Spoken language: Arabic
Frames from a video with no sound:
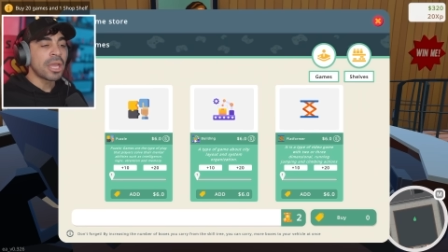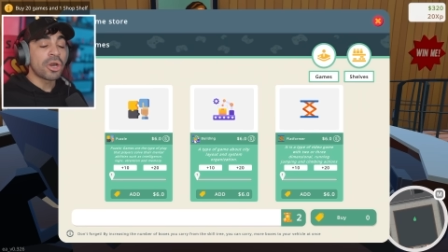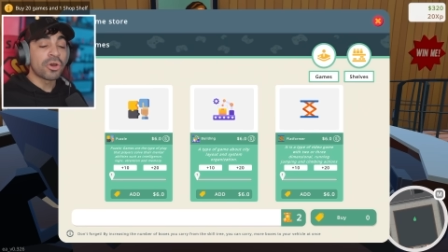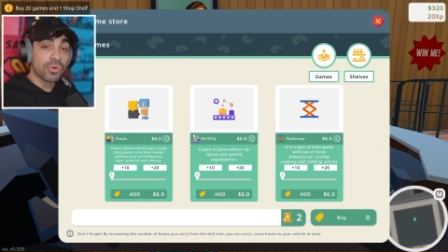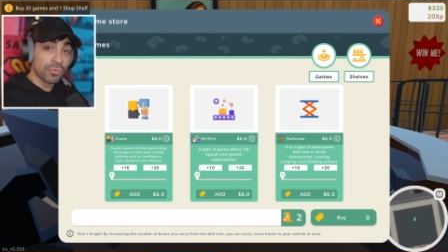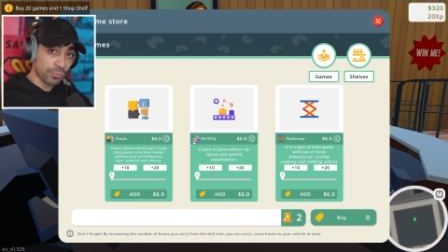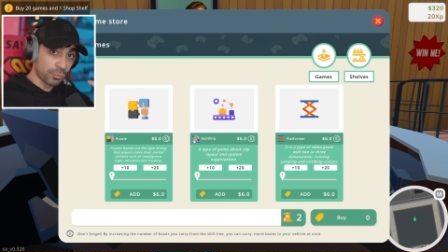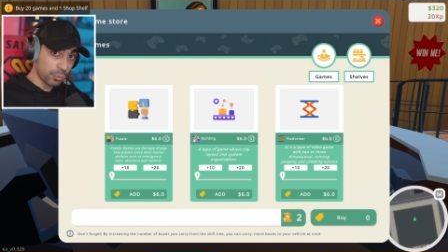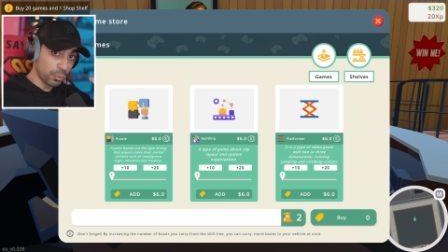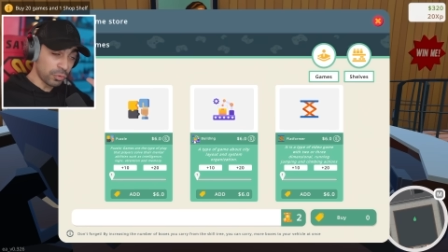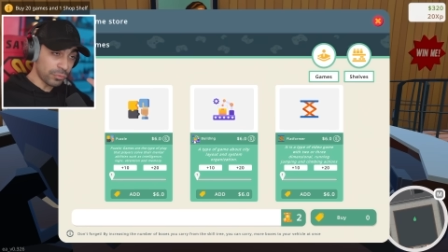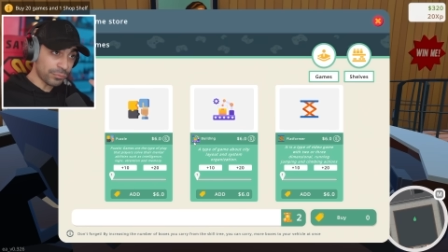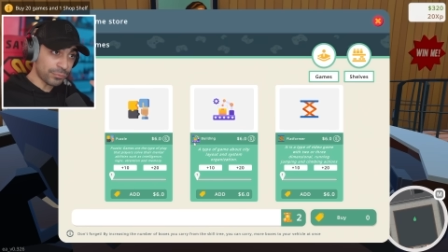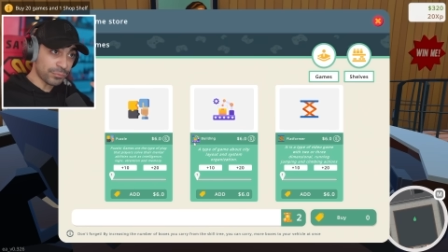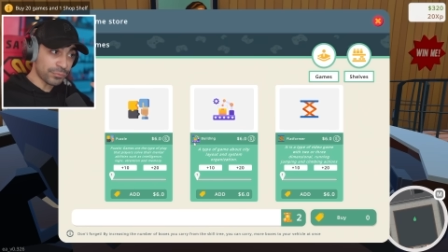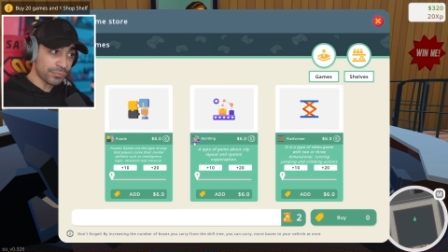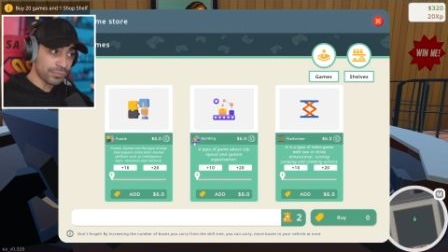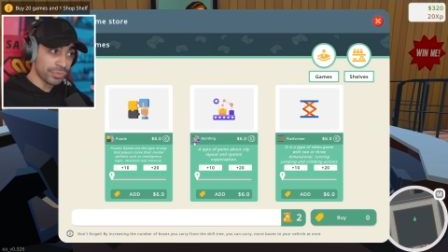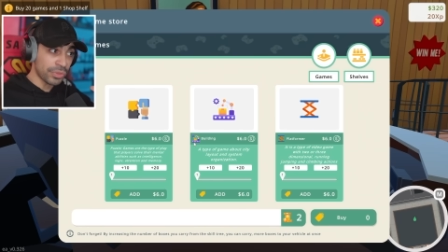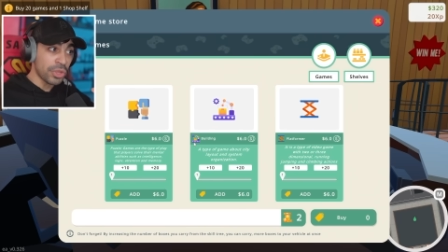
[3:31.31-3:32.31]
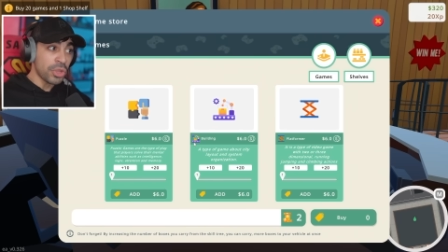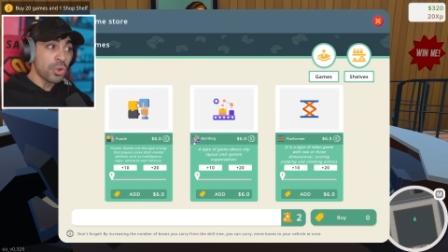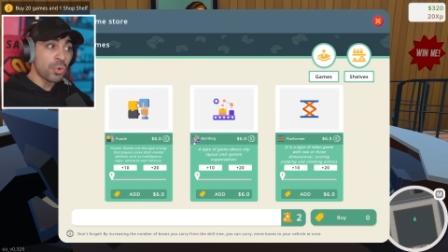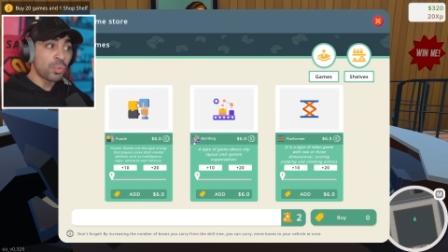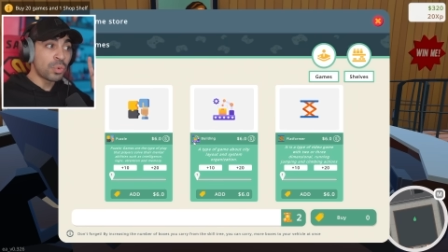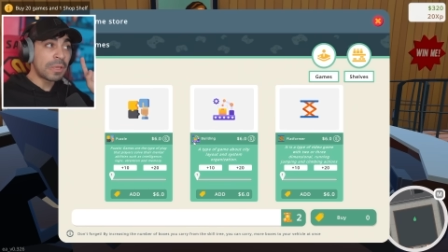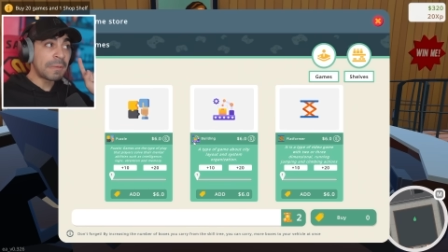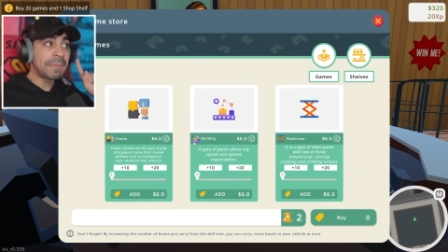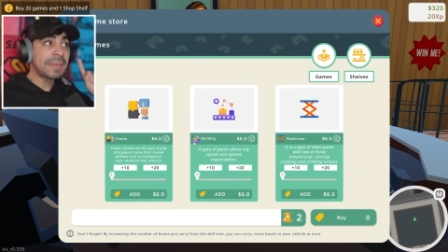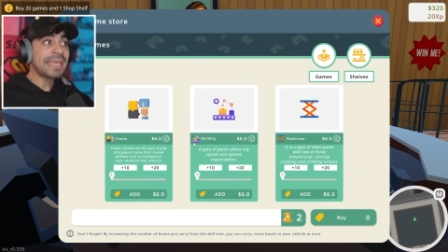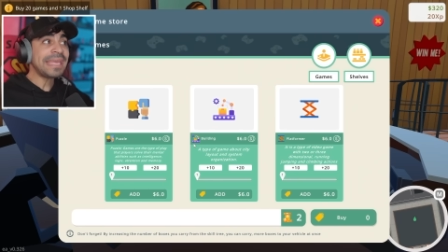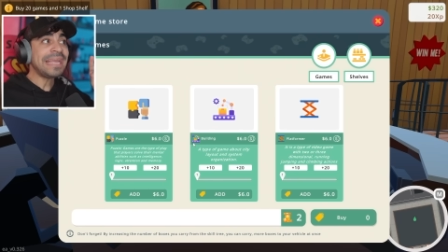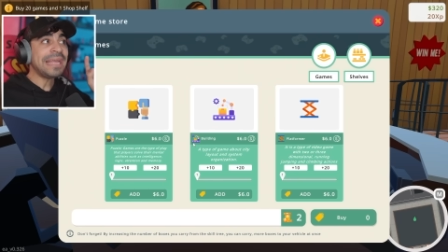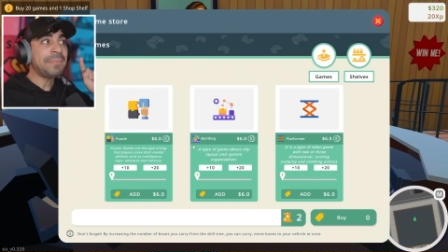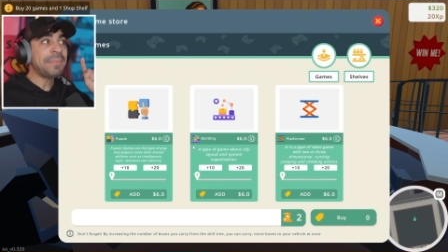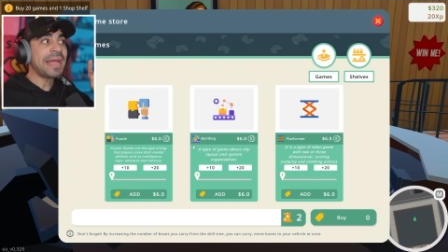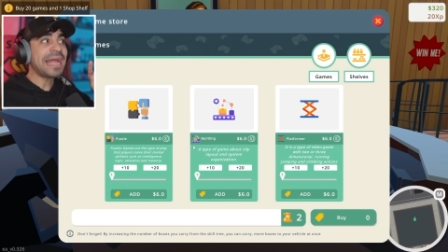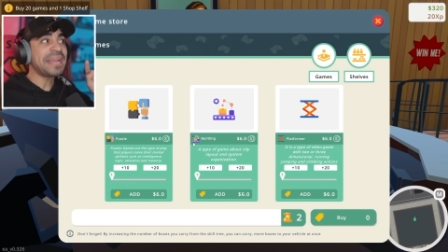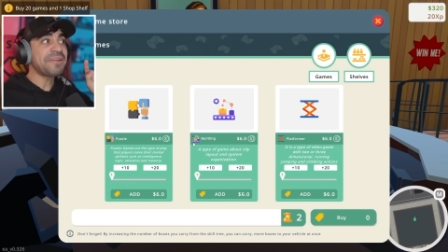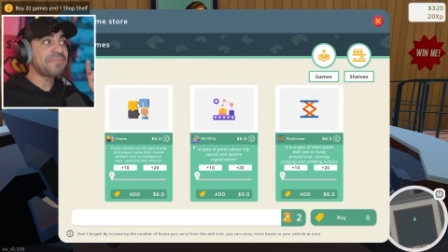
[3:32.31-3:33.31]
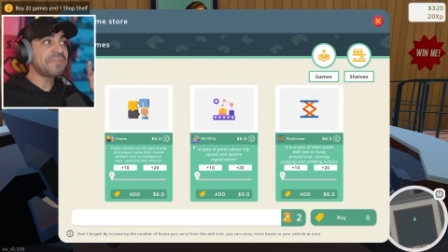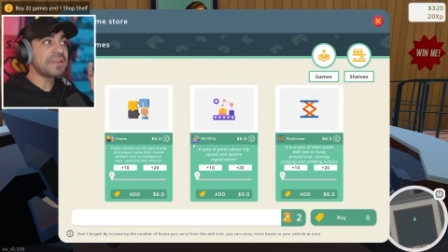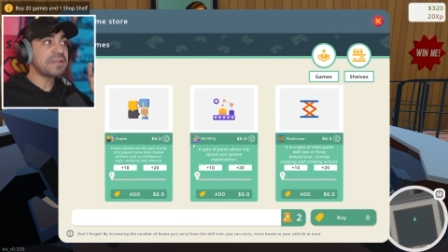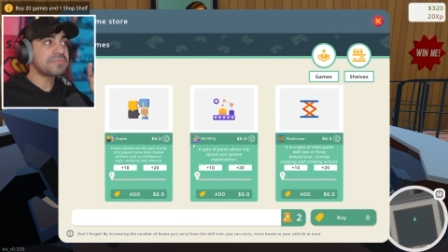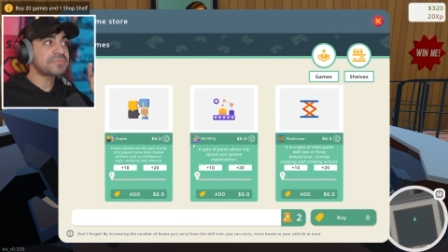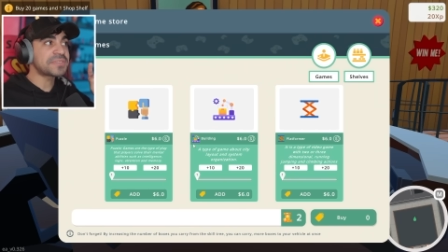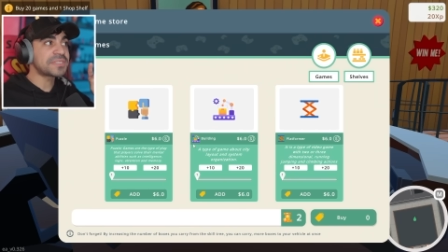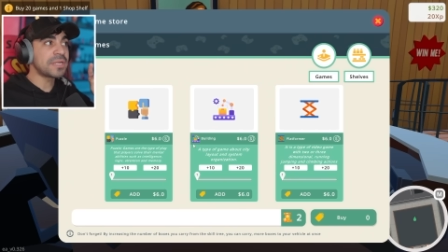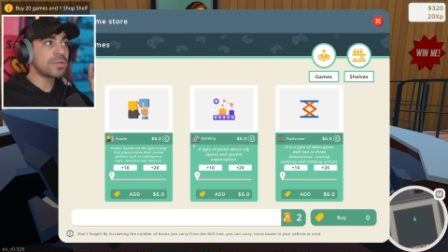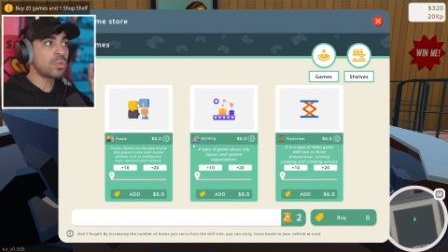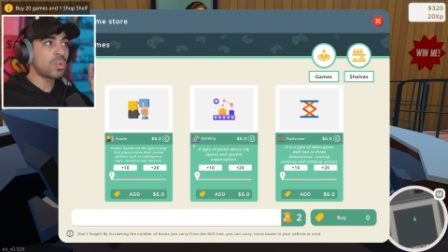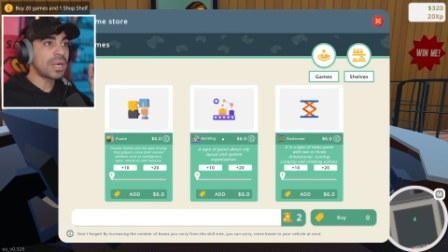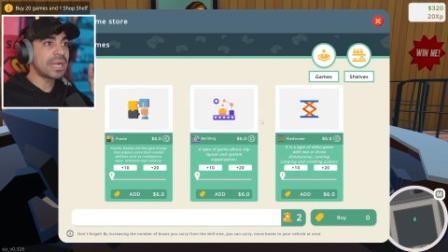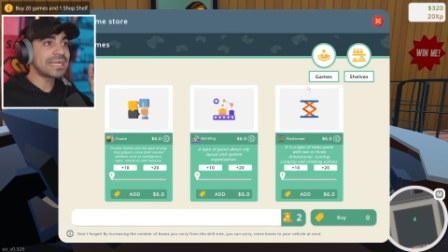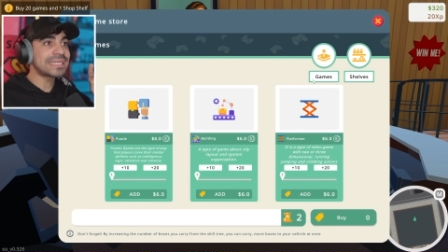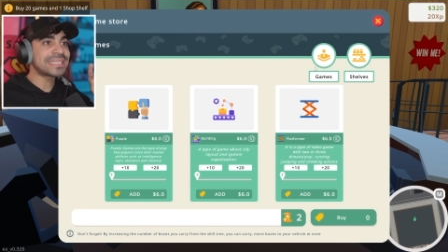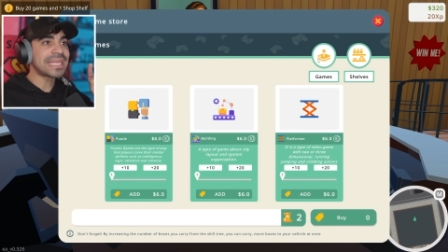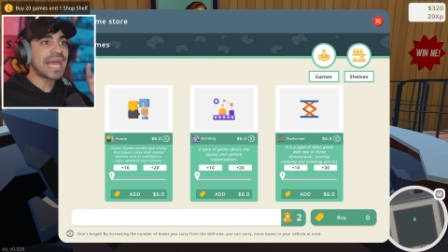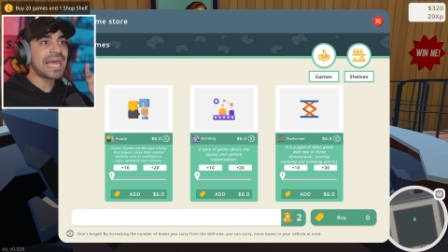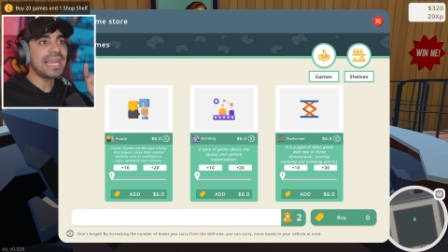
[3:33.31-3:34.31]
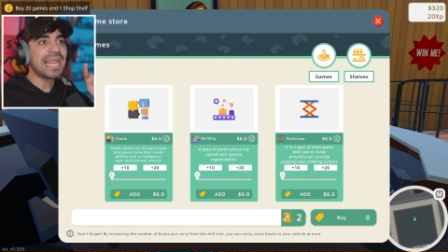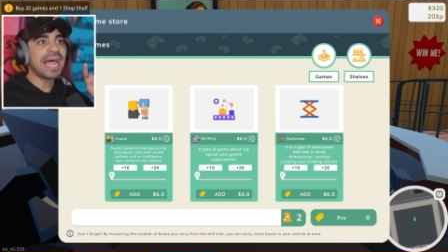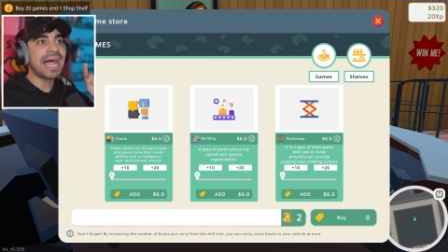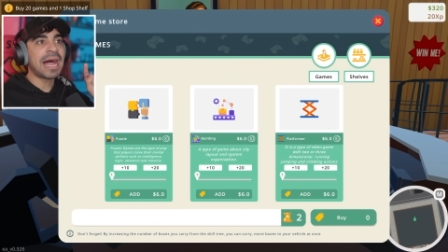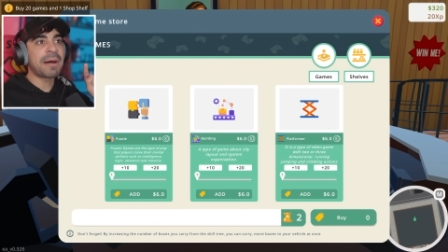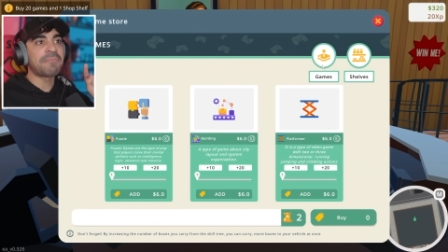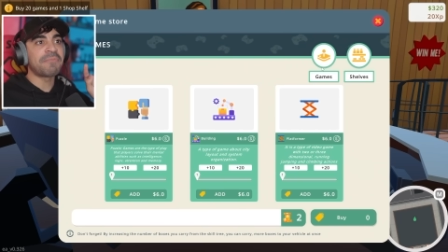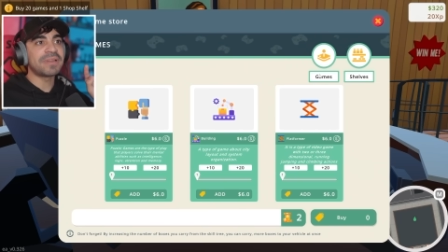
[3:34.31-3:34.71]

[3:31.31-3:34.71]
رفوف ويبيع بعد في نفس الوقت العاب